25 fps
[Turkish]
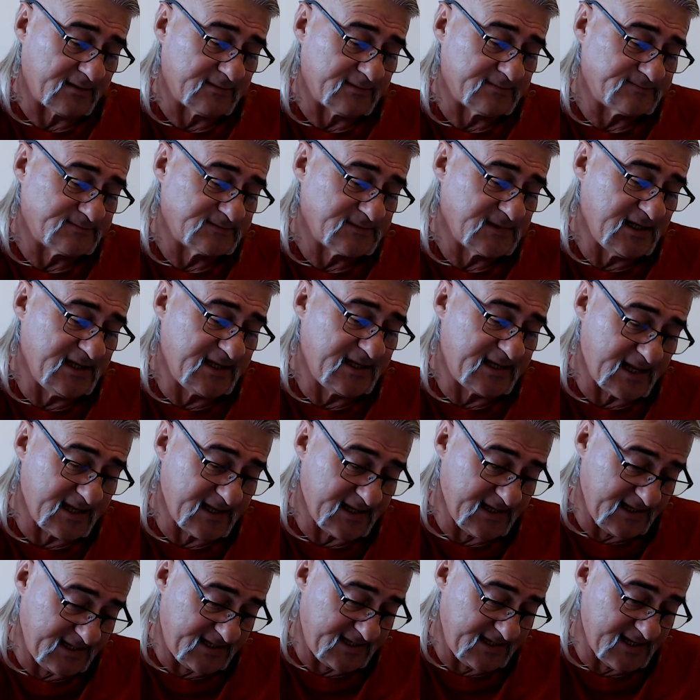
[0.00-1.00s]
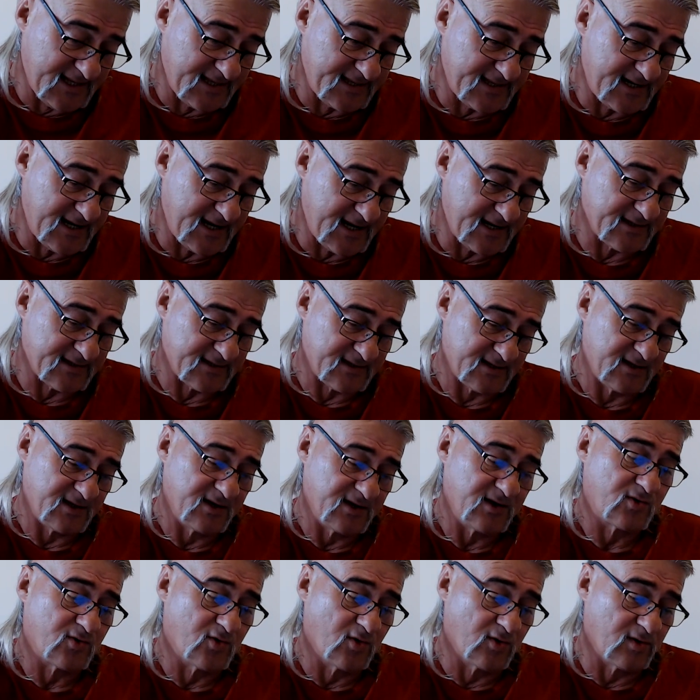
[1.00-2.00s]
ilgilendiren
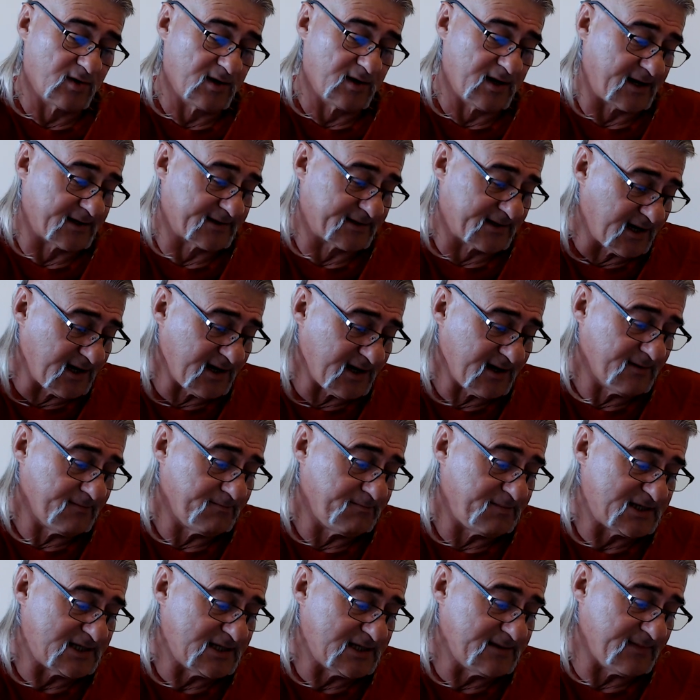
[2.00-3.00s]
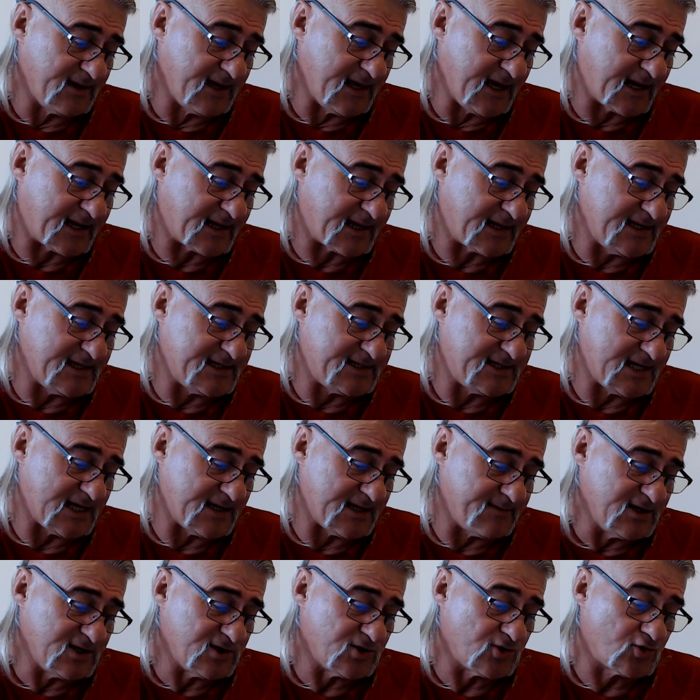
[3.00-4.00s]
konularda bizim
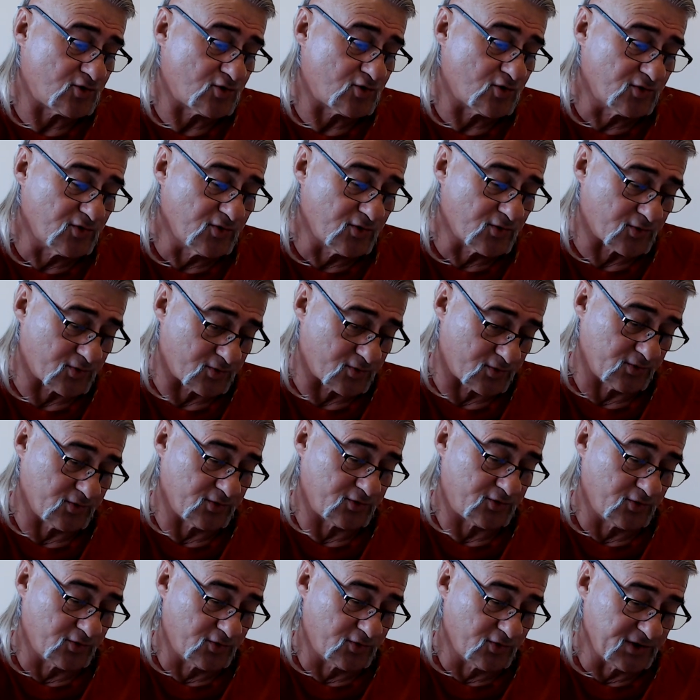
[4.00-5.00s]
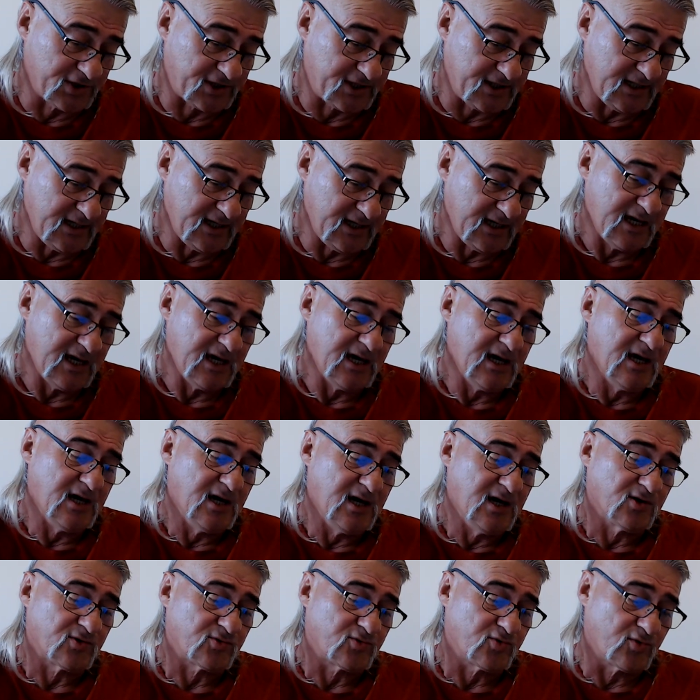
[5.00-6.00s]
ekleyeceğimiz şudur. Şudur ki
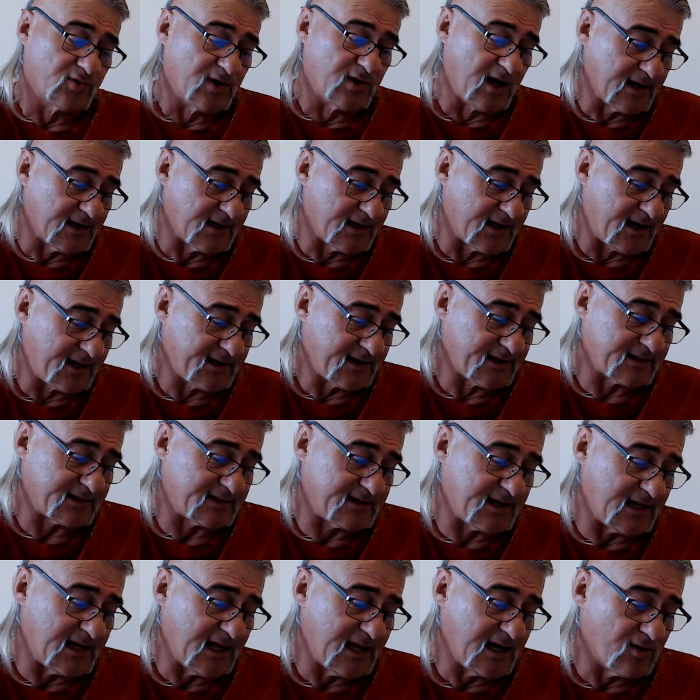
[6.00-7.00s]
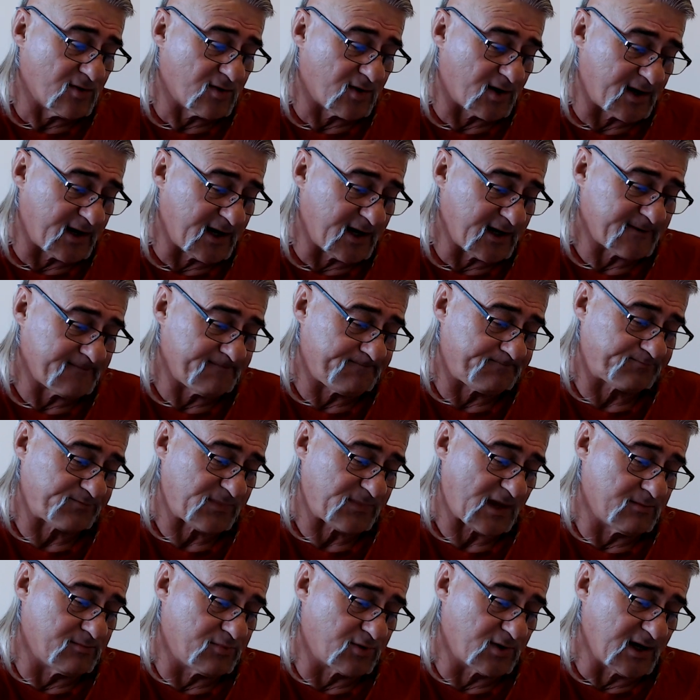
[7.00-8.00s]
Turanlılar genel olarak
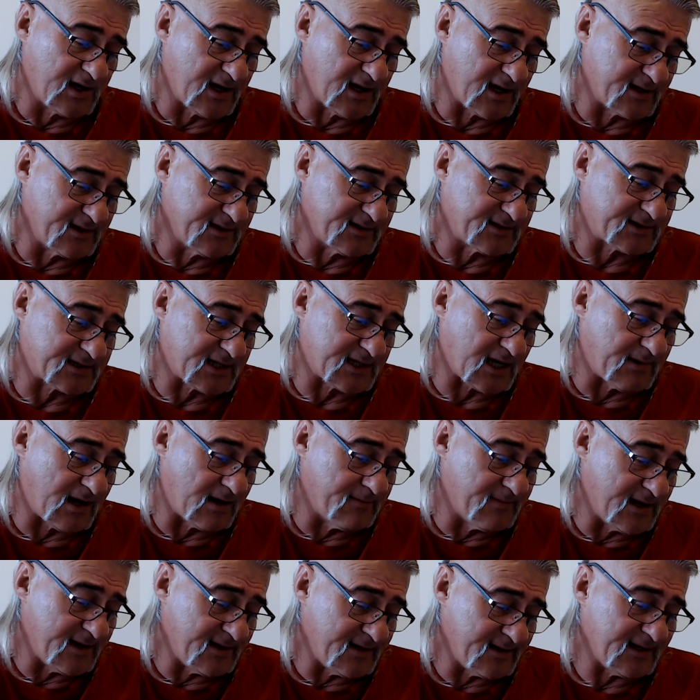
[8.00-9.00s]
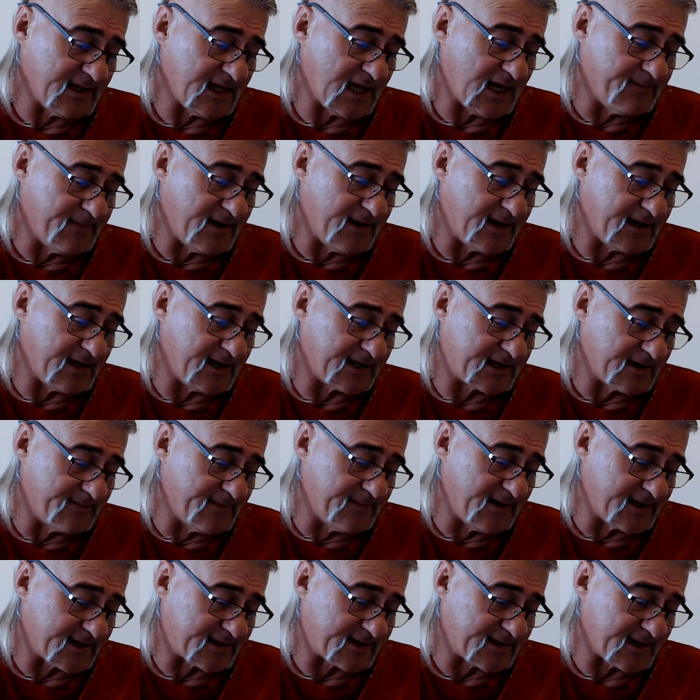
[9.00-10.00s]
buraları tamamen
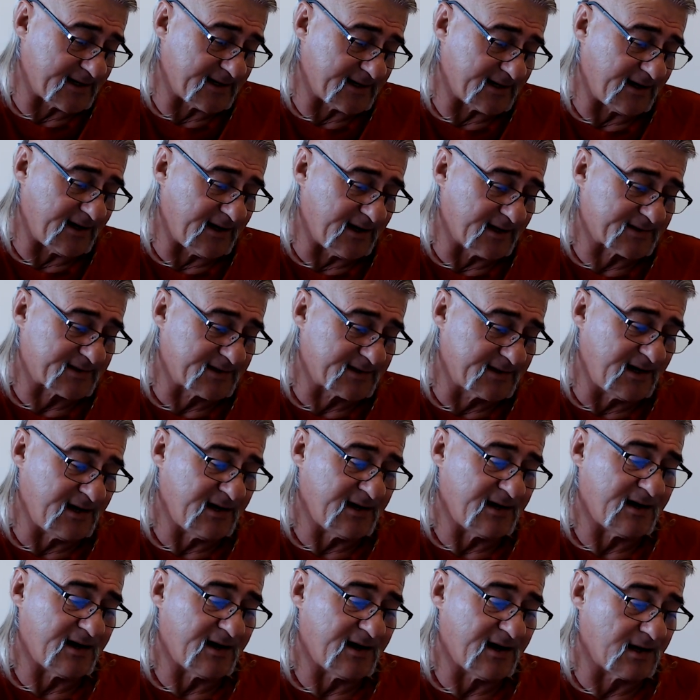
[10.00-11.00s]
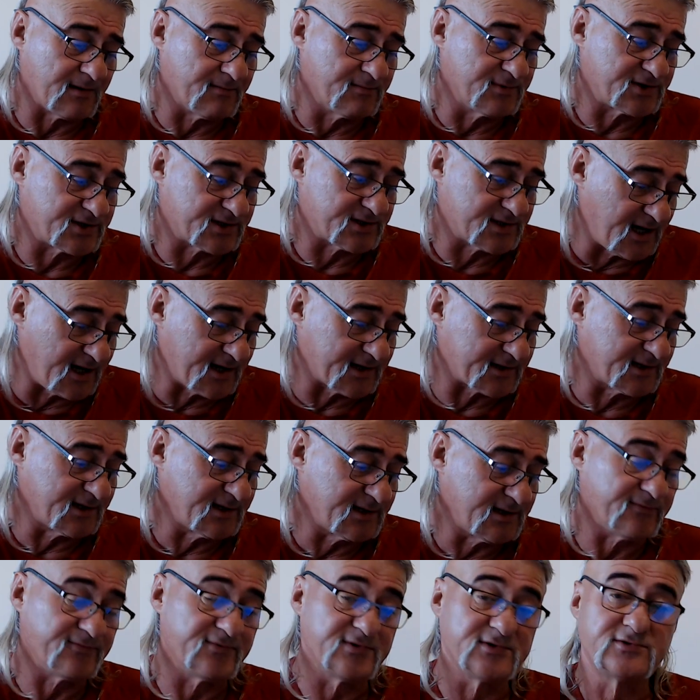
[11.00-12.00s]
egemenlikleri altına almışlardır
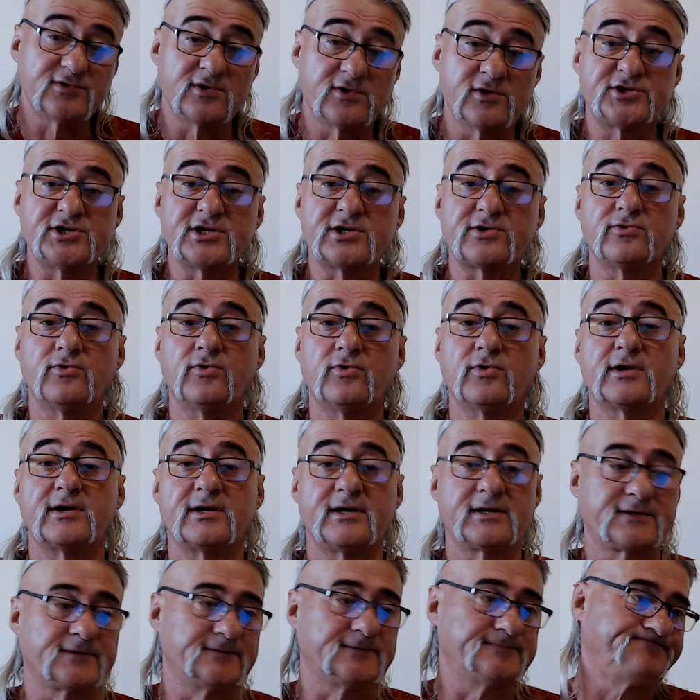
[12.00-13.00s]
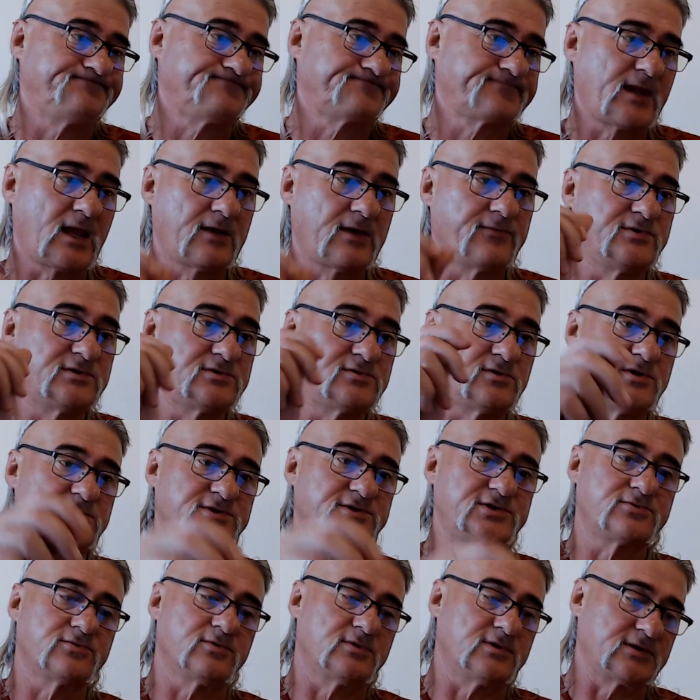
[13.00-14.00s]
fizyolojik olarak.
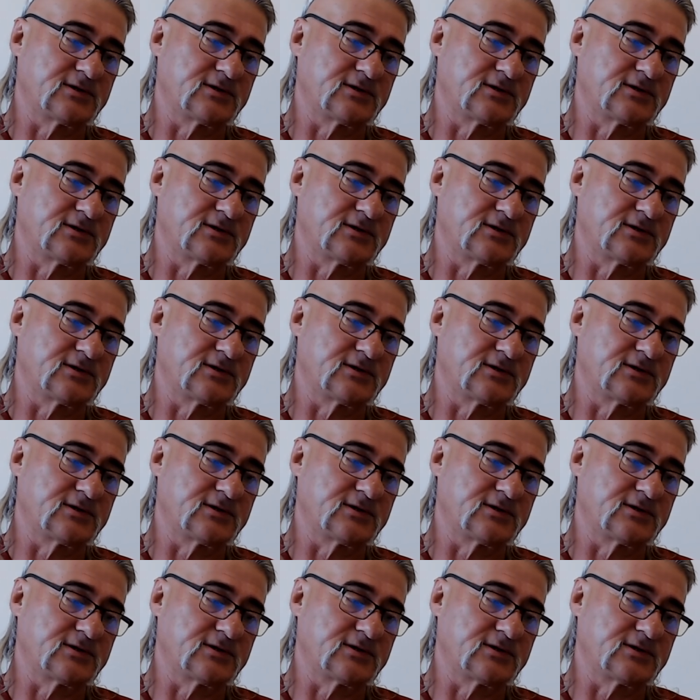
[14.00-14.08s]
Fizyolojik olarak.